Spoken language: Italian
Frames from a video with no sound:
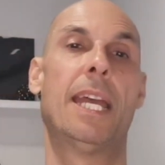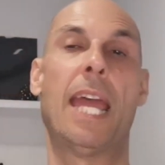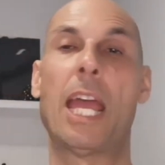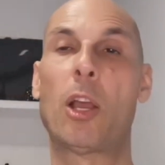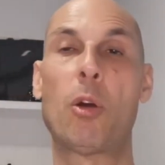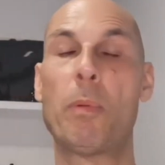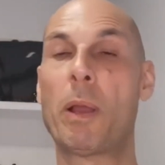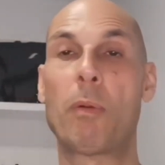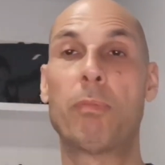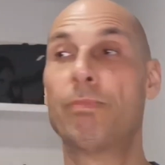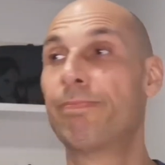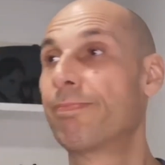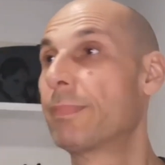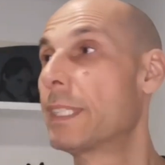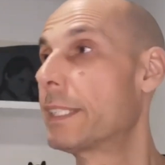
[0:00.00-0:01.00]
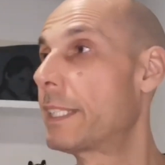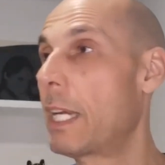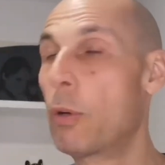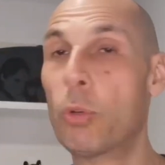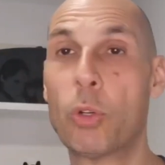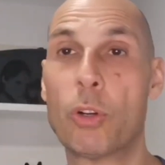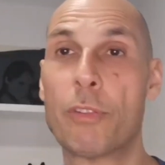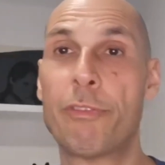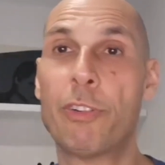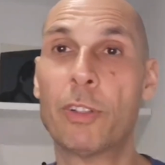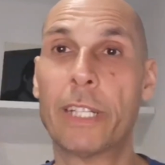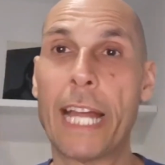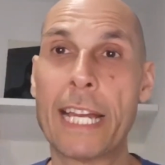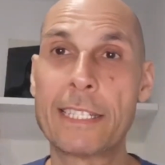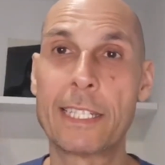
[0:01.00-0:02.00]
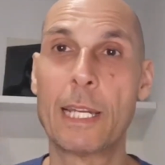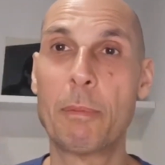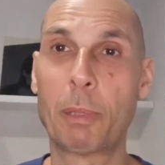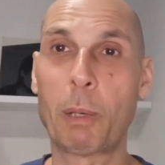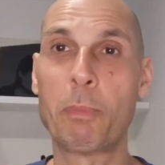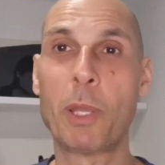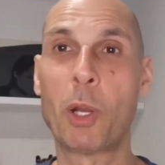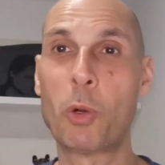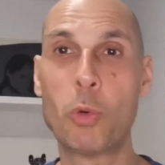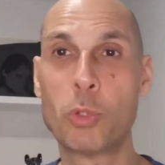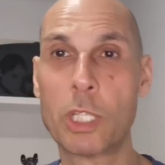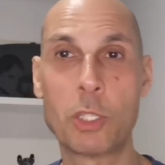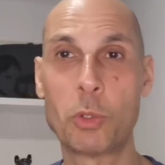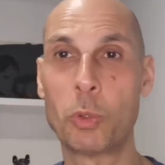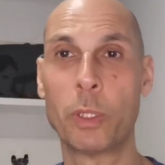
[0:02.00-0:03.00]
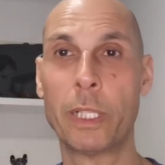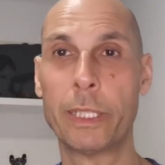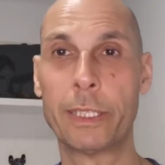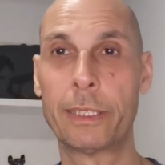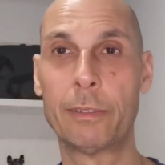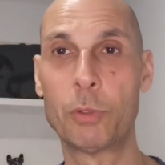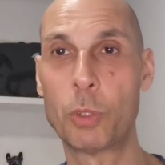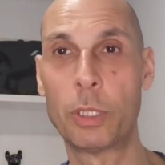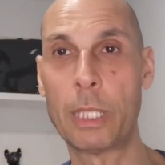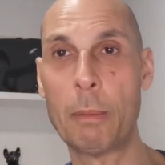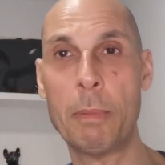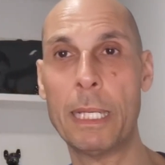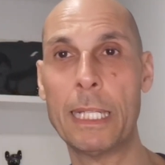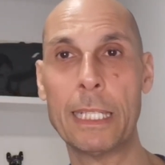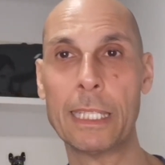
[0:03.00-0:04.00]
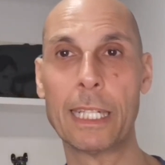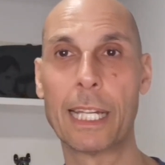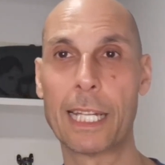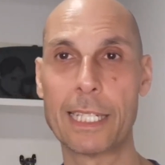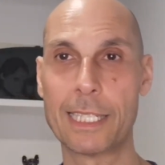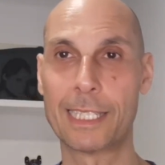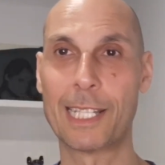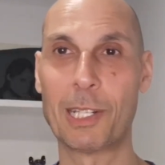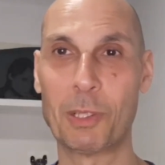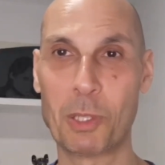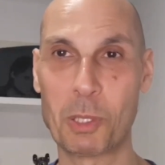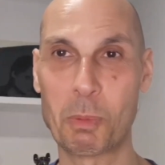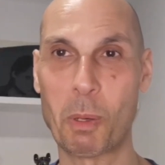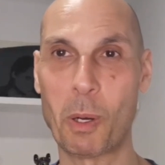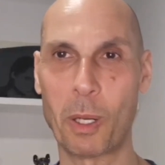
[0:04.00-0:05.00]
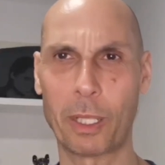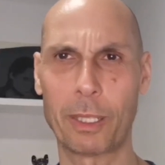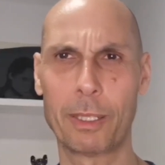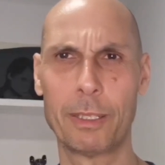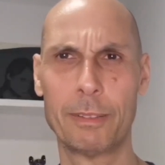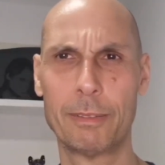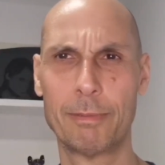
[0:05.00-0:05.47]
è come se uno fondasse le proprie accuse sulle, sui tabellini della Gazzetta dello Sport.